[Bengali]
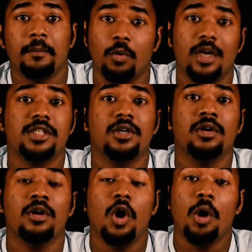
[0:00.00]
বলেছিল
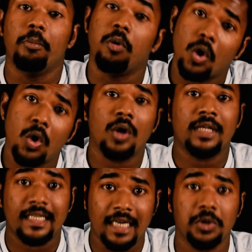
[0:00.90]
বড় হ
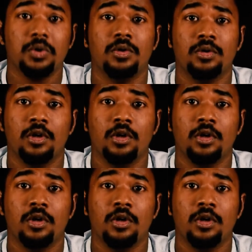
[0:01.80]
দাদা ঠাকুর